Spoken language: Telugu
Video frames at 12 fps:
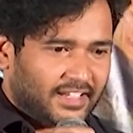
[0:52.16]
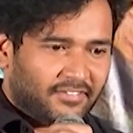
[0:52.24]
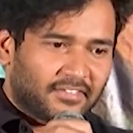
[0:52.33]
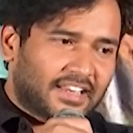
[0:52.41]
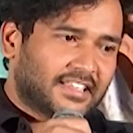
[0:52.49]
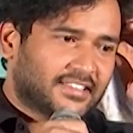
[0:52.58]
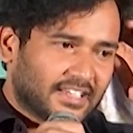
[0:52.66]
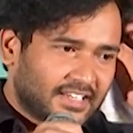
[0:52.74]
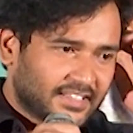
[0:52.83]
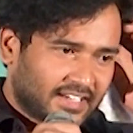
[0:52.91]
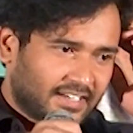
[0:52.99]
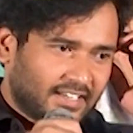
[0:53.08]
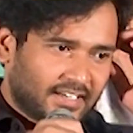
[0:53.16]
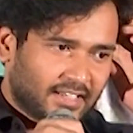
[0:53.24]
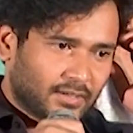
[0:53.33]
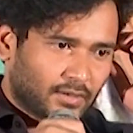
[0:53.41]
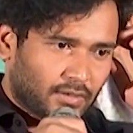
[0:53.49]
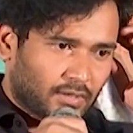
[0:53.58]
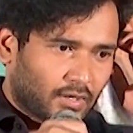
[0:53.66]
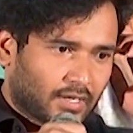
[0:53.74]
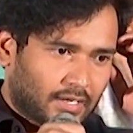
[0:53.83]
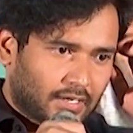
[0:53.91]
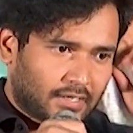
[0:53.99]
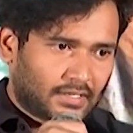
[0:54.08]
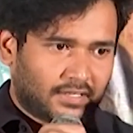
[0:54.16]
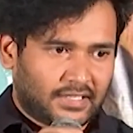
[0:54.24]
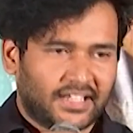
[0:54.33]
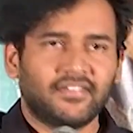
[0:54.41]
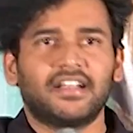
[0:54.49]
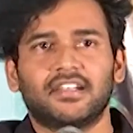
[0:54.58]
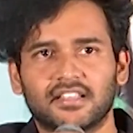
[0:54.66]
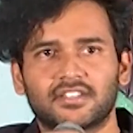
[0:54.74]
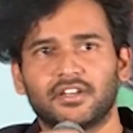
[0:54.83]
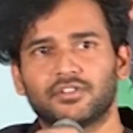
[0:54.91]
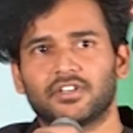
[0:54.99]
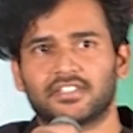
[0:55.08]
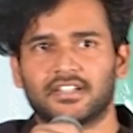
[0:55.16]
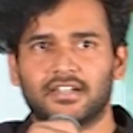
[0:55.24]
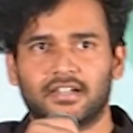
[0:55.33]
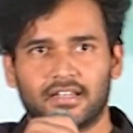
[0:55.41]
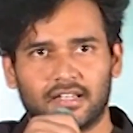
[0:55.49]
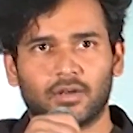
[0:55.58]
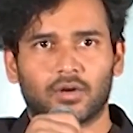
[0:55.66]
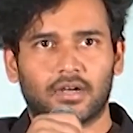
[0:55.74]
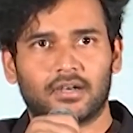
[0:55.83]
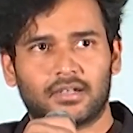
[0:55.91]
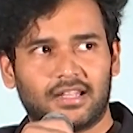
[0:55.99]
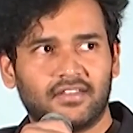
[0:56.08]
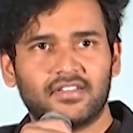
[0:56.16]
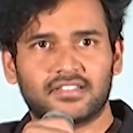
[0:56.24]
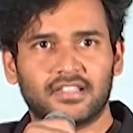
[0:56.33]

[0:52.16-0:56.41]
ఎవరికి తెలియదు కానీ నేను ఒక టీవీ ఇండస్ట్రీ నుంచి వచ్చానండి నేను ఒక టీవీ